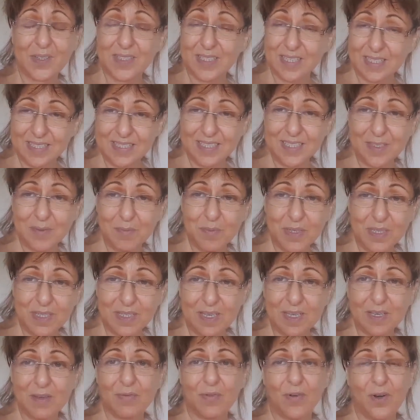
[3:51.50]
Kontaktiert
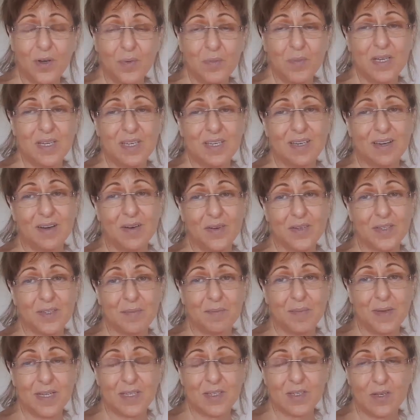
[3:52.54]
mich, ich freue mich,
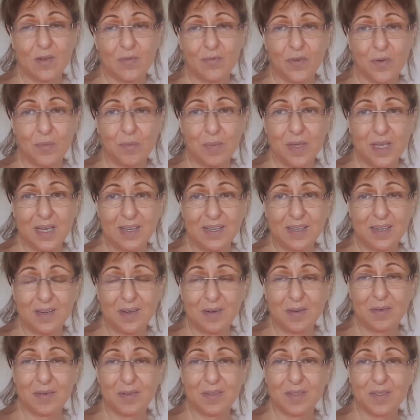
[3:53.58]
euch mehr zu
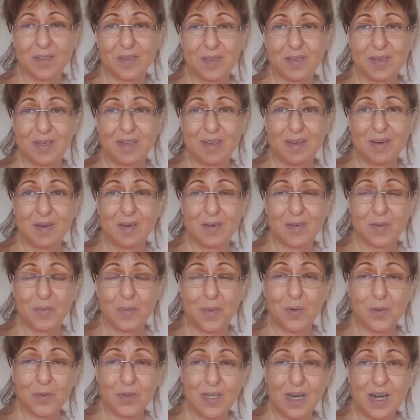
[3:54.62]
informieren und äh,
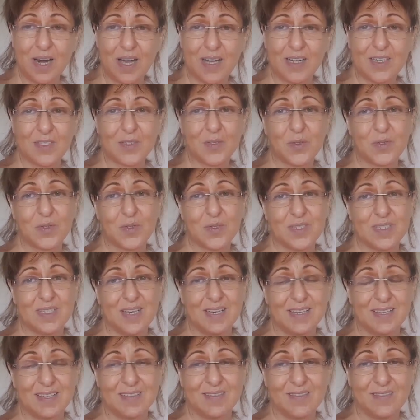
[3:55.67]
euch mehr Unterlagen
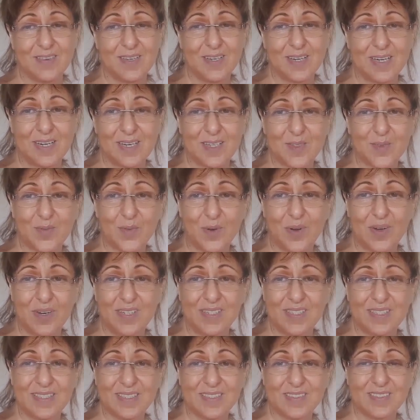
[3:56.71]
zuzusenden, wenn ihr das
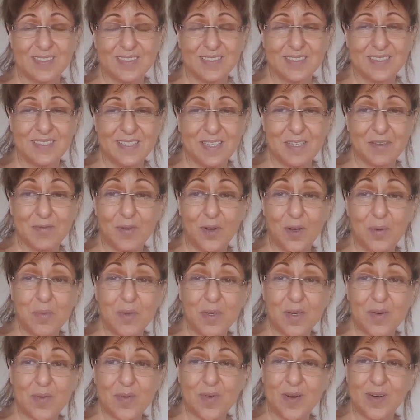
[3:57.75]
wollt. Und ich
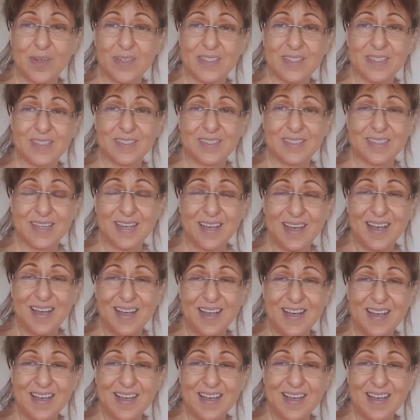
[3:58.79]
freue mich auf euch und